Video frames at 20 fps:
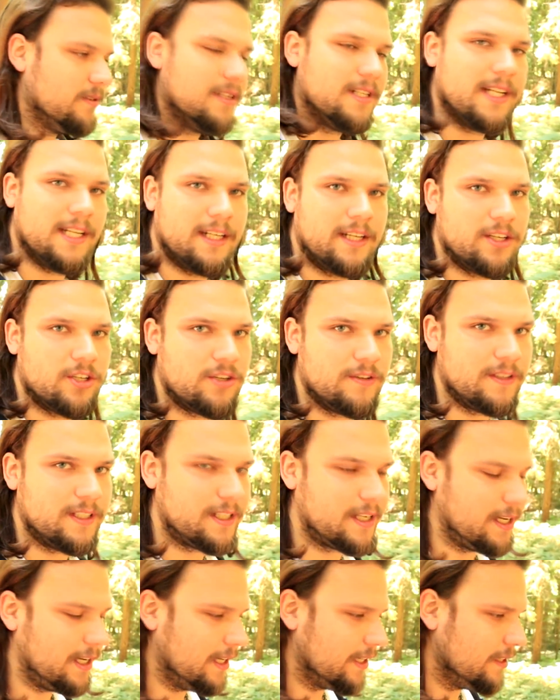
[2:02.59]
so
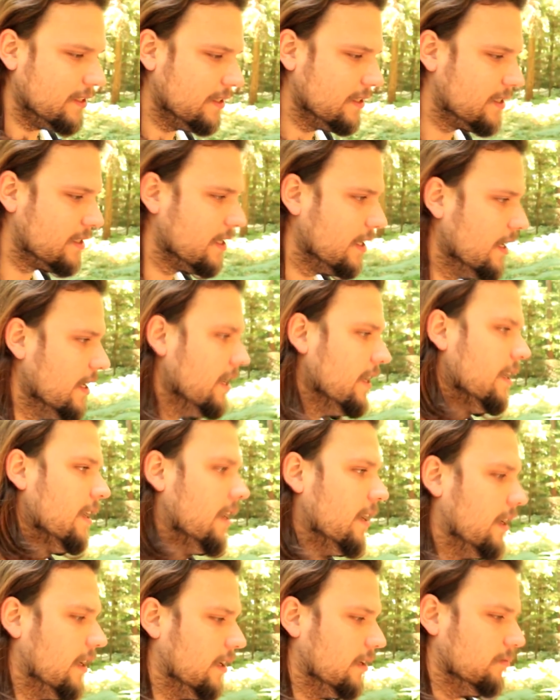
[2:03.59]
Internetgeschwindigkeiten ist.
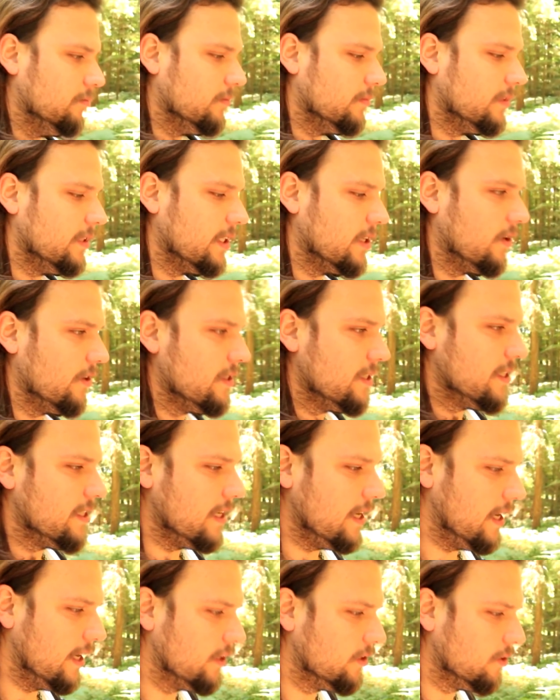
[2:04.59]
Ähm, die können sich
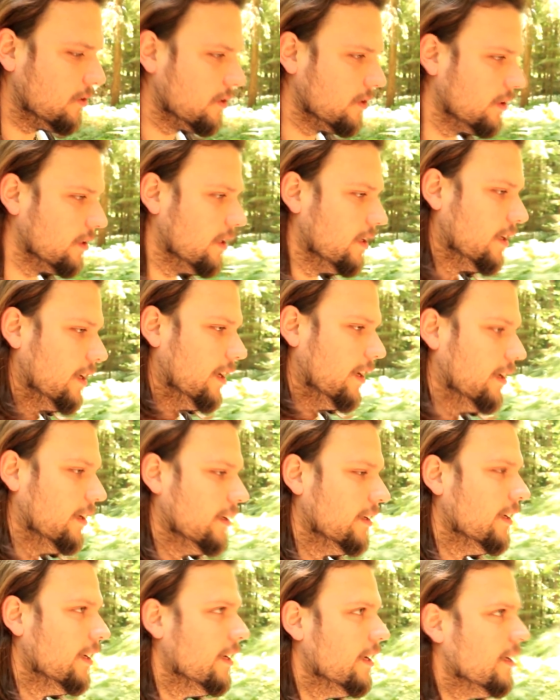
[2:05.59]
dann angucken. Ja.
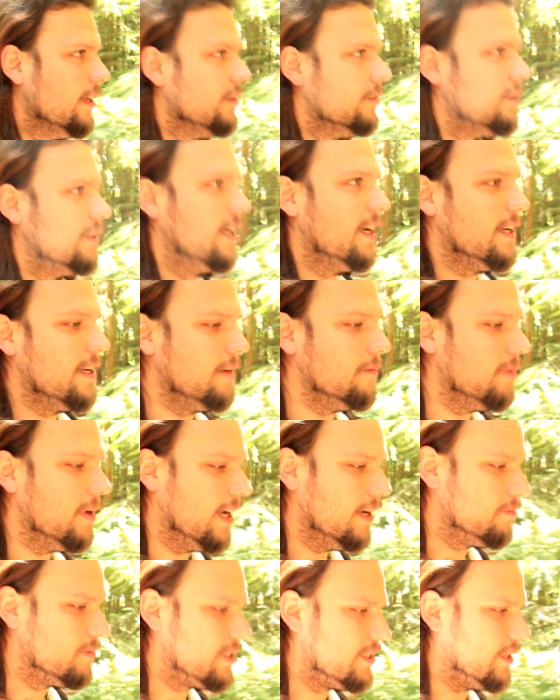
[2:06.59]
Für die anderen
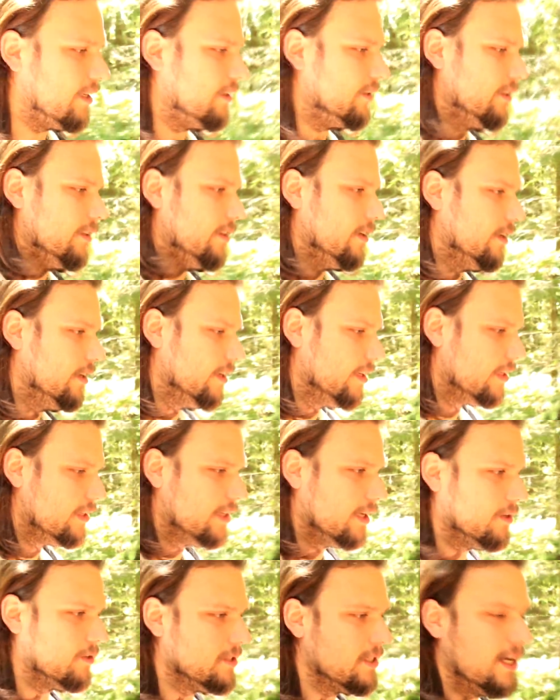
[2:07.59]
bleibt es dann in
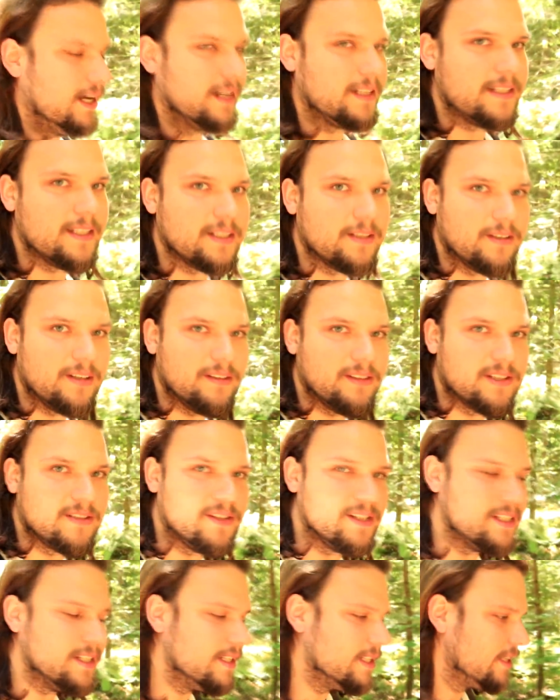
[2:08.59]
1080 oder
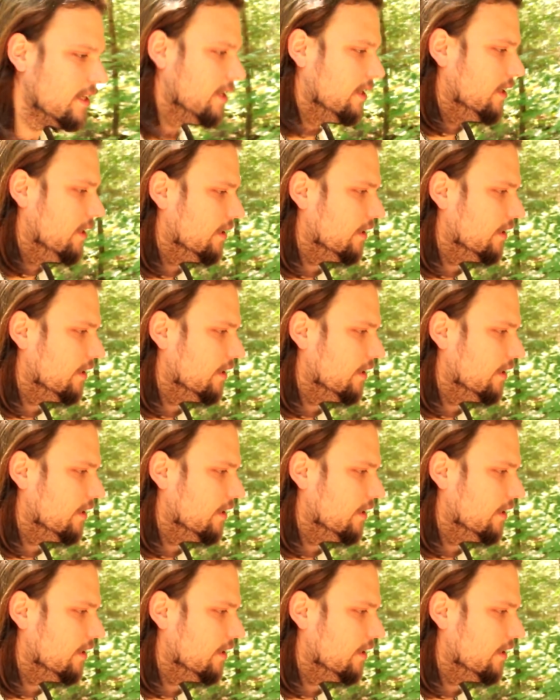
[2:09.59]
was weiß ich.